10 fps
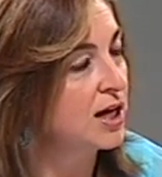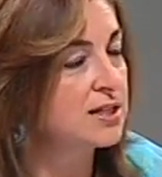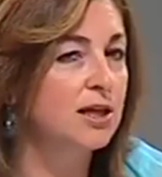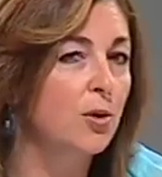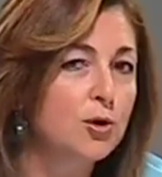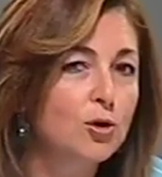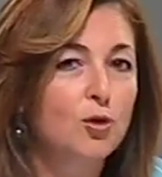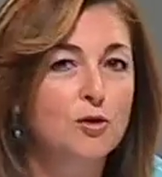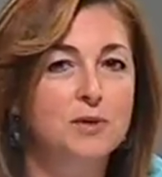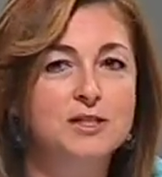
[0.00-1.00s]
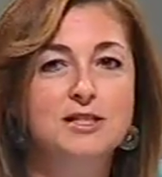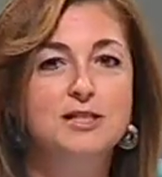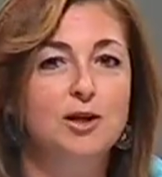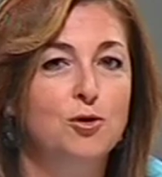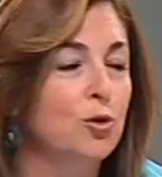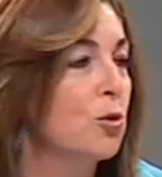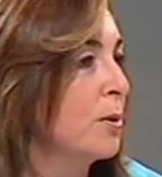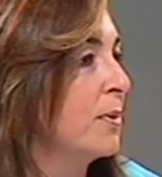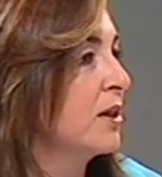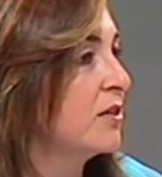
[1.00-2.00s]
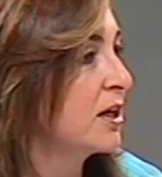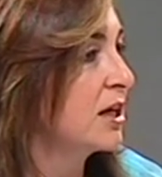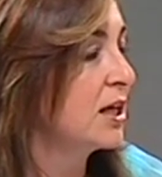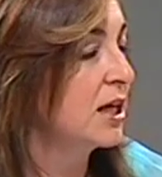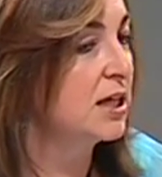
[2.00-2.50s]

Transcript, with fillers: Así que, bueno, lo de machista o no, me parece que